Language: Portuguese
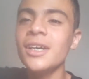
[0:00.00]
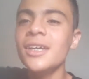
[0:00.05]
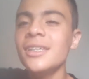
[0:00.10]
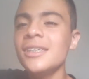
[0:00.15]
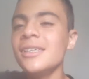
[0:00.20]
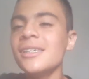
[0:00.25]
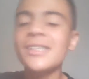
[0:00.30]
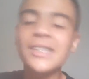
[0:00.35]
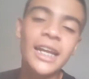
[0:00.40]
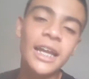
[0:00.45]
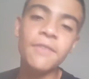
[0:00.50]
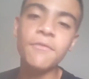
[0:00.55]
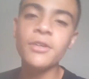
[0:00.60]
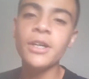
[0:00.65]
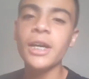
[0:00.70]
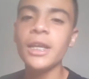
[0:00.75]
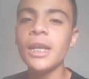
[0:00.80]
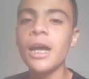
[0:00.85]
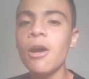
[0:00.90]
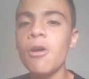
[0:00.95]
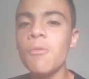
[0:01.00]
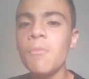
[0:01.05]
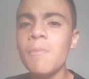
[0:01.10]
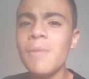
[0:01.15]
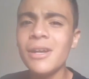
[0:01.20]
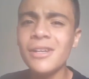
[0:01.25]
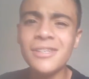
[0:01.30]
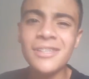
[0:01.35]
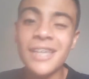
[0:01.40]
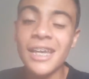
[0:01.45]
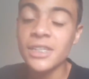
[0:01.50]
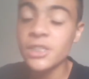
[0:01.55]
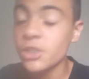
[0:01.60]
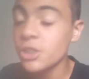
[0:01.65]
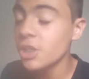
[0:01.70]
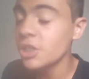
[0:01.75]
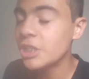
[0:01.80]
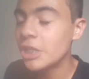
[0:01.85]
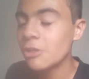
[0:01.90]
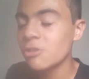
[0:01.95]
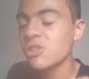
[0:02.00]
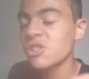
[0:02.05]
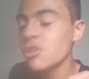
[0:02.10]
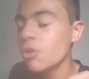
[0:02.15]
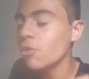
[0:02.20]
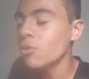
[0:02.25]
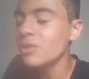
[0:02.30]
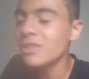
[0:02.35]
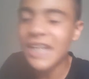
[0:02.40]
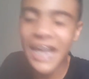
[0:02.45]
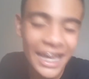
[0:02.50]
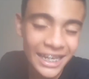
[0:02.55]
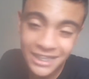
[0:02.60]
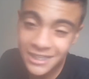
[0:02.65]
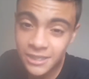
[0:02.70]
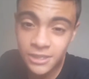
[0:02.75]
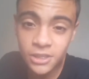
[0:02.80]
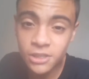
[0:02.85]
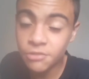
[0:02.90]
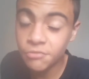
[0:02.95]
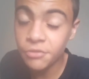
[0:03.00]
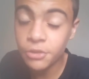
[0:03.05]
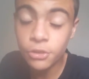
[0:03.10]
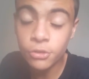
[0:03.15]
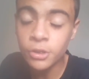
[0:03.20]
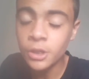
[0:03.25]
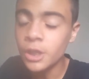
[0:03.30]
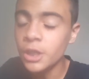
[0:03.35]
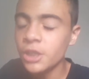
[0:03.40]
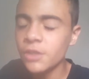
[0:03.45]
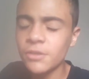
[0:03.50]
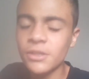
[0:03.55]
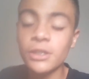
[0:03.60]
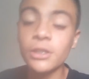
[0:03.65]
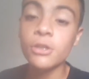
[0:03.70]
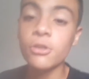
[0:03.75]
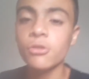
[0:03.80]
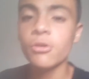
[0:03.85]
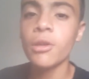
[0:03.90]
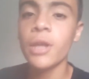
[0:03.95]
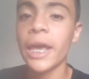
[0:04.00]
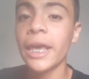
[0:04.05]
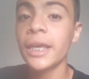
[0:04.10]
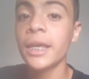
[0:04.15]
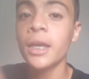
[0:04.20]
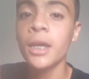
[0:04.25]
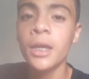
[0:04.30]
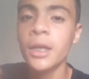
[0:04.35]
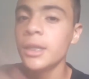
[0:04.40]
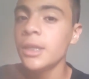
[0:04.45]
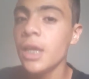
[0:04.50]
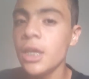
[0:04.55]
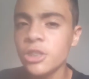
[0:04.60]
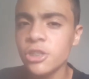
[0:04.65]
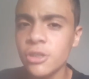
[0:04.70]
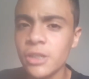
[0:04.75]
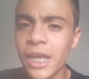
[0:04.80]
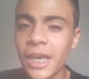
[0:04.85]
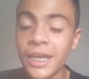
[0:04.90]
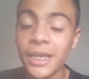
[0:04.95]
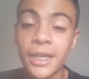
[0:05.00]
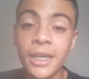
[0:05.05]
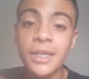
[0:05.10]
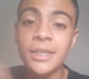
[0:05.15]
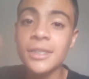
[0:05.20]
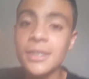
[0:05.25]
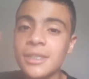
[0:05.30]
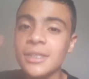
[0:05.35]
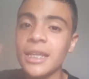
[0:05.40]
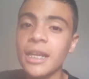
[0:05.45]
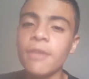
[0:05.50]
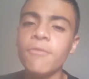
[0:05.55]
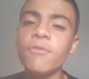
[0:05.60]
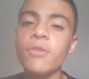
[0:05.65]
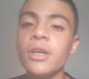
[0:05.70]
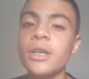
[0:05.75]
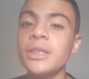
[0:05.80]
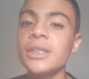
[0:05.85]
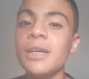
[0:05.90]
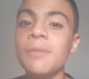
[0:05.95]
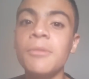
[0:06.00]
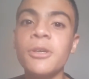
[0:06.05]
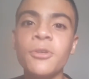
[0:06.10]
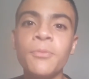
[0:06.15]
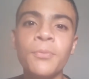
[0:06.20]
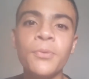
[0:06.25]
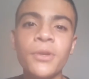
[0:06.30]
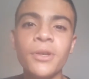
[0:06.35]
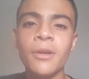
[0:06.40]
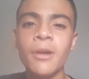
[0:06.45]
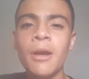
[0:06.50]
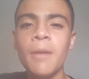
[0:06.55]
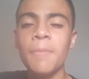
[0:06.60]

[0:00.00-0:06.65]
se inscreve no canal, mano, não esquece de deixar o seu like nesse vídeo, se você não deixou o like, deixa o like e se inscreve no canal, mano, pra,